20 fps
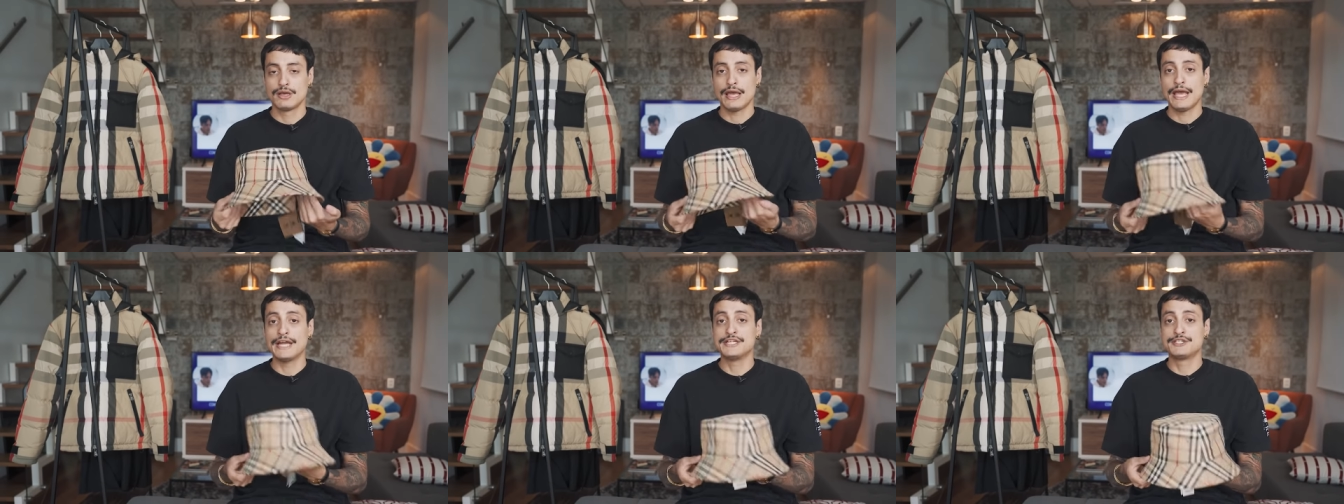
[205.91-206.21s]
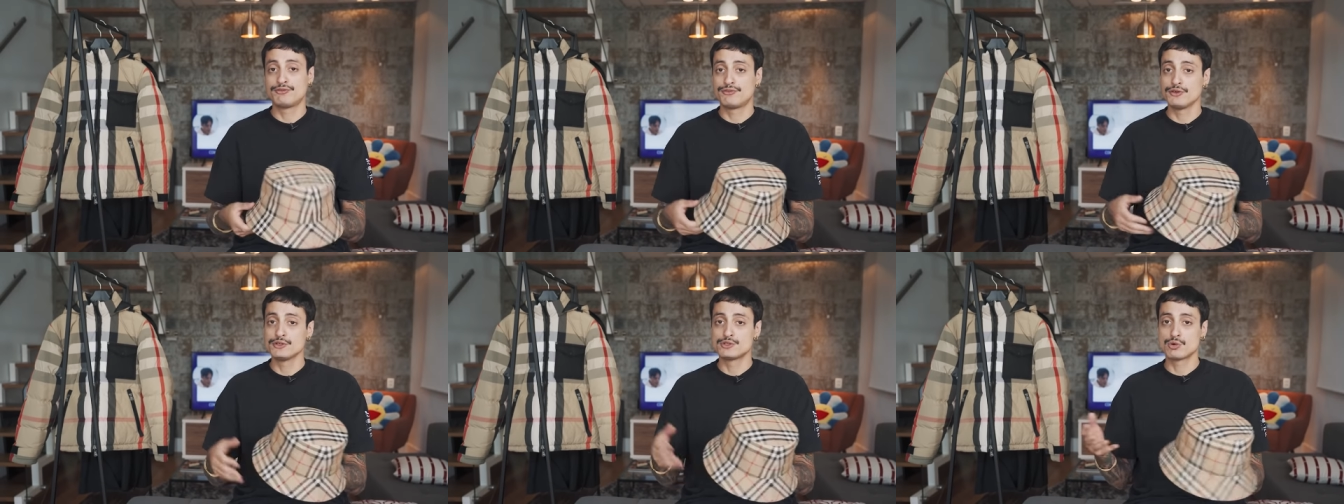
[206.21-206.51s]
é
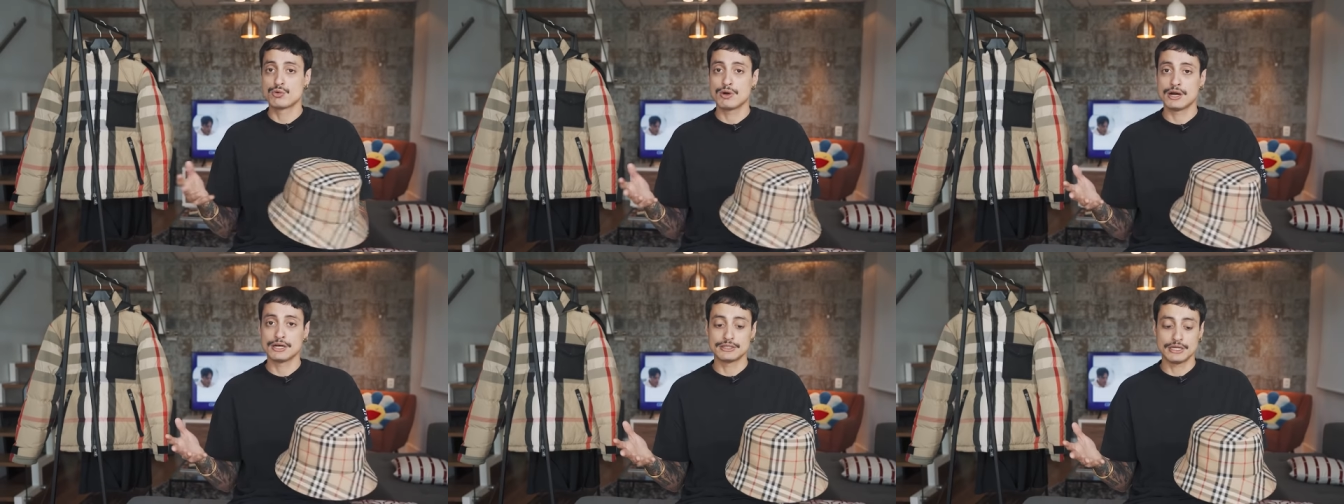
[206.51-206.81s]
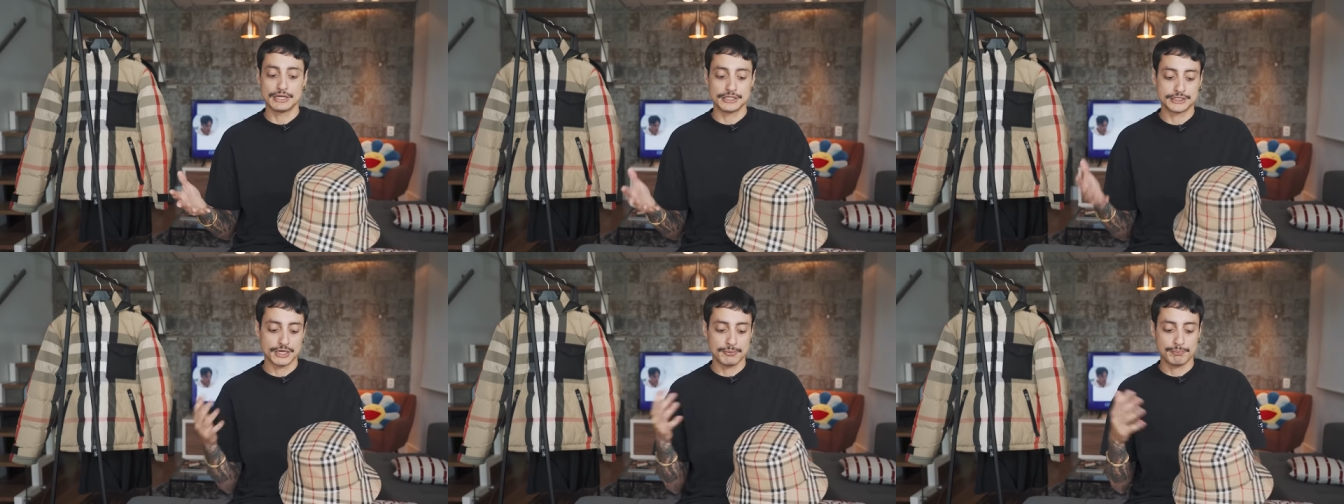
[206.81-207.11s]
difícil
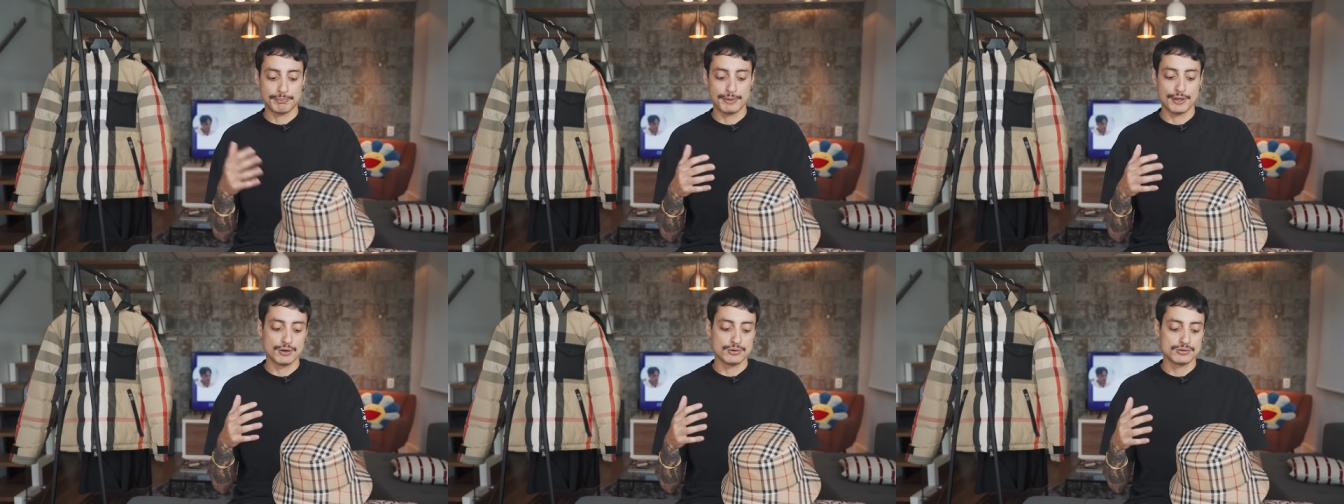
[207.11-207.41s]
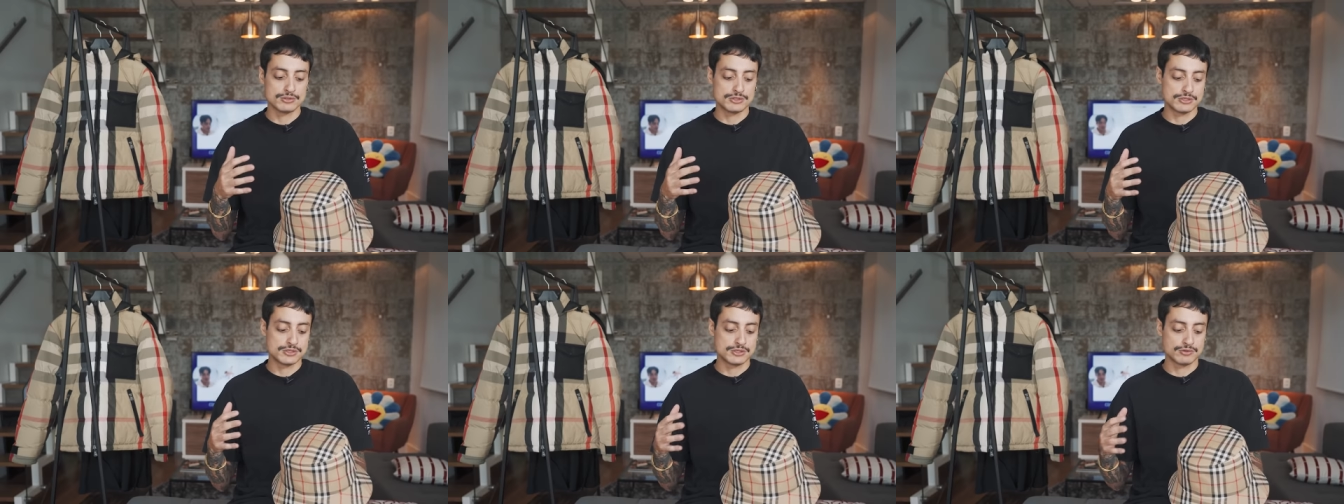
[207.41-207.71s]
guardar
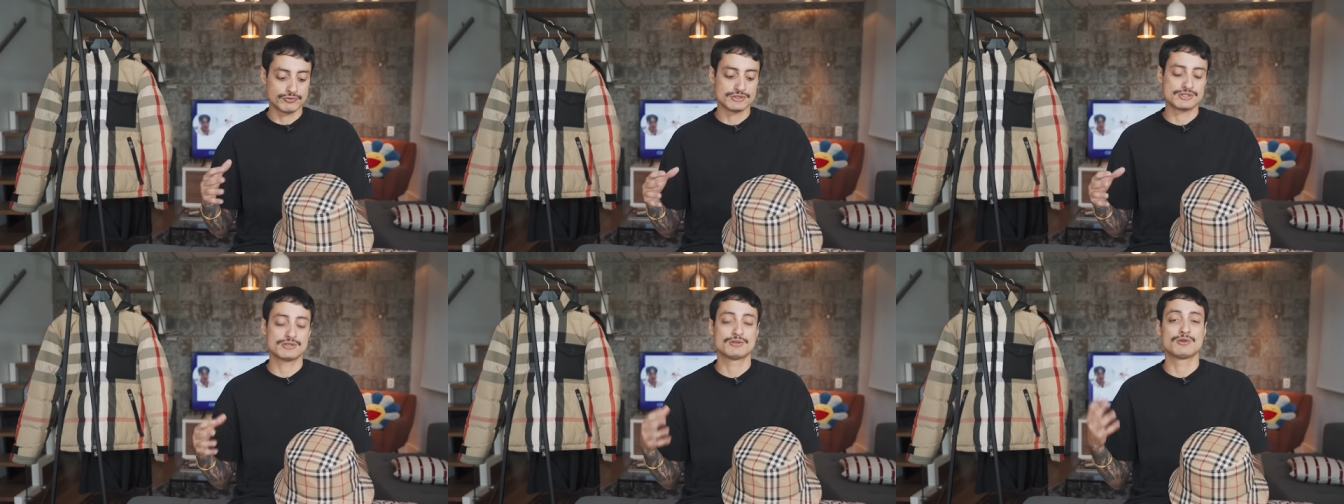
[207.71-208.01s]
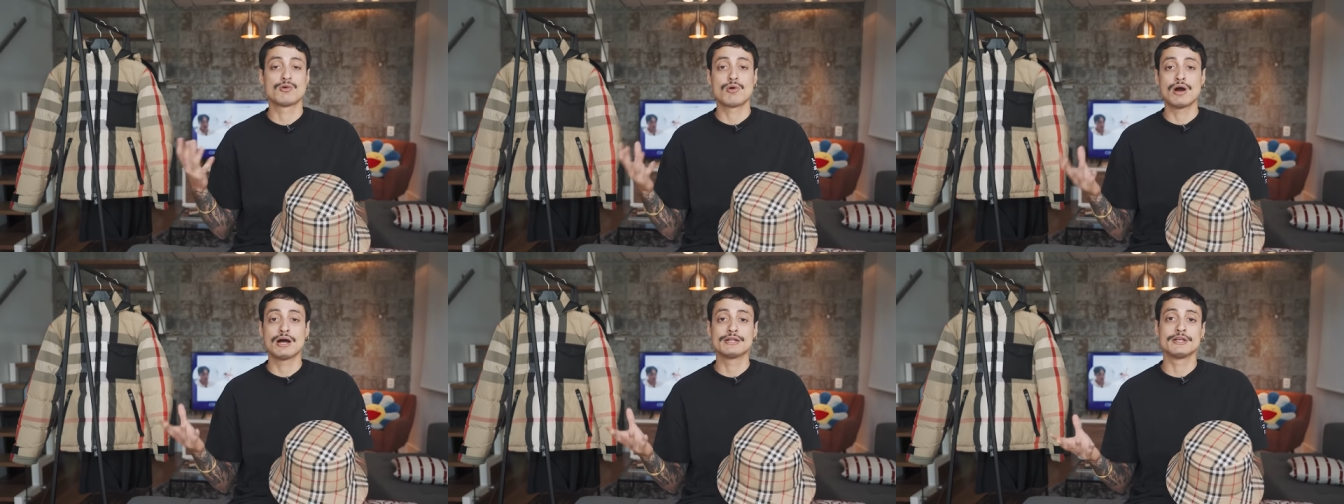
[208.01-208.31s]
chapéus e se você
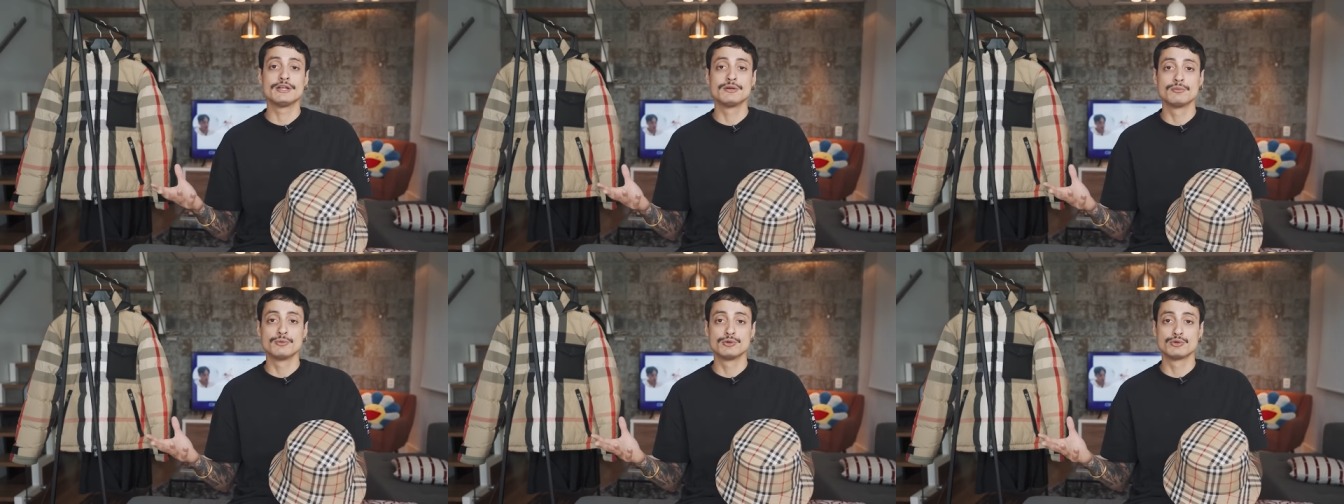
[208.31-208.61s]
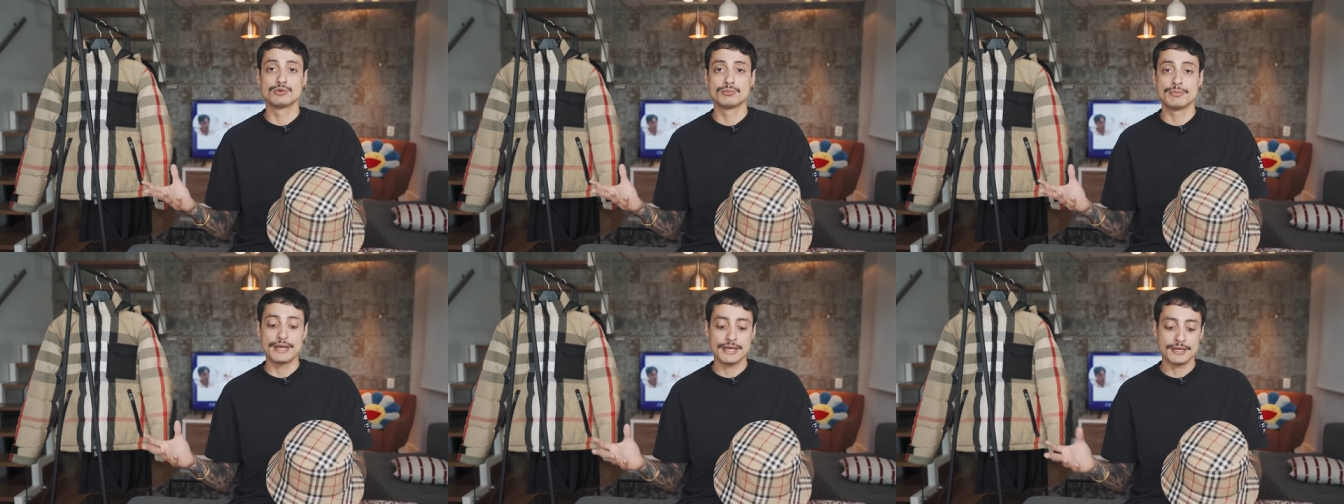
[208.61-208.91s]
não guarda ele
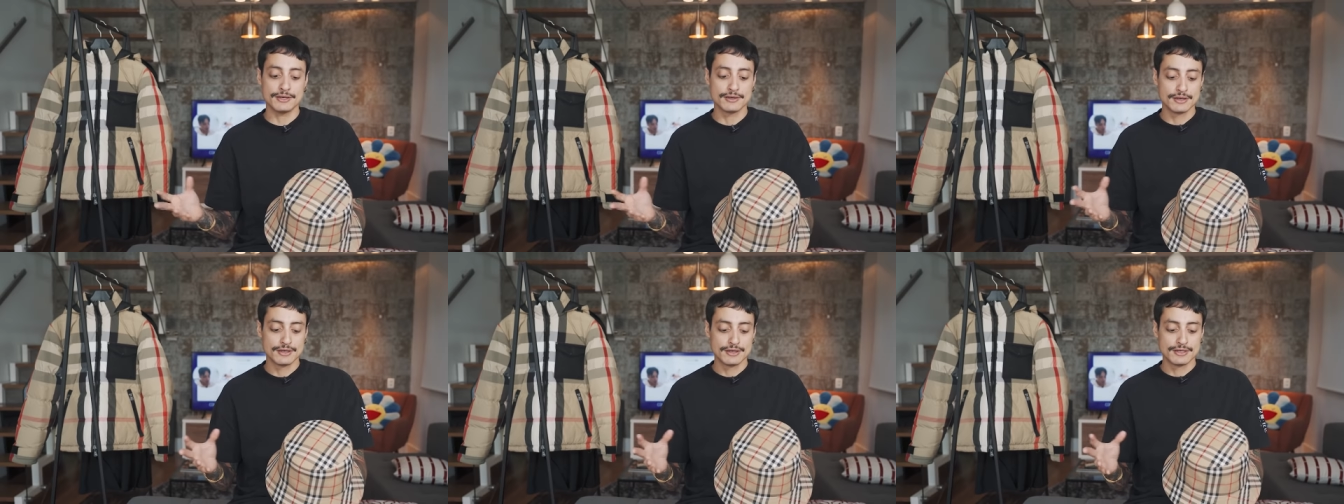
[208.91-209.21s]
muito bem,